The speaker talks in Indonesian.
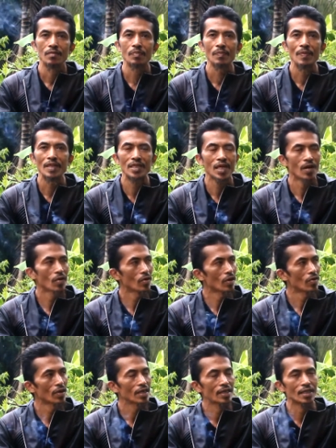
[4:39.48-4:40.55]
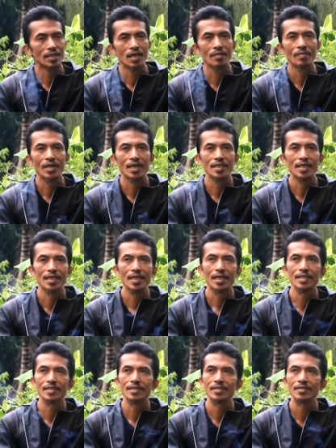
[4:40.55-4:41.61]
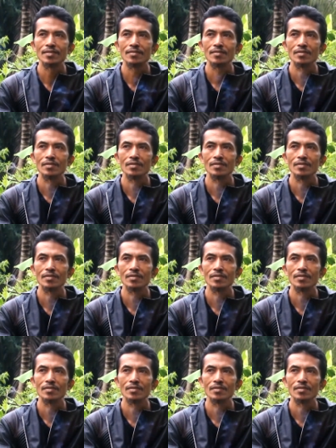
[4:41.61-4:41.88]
pepatah orang-orang kita mengatakan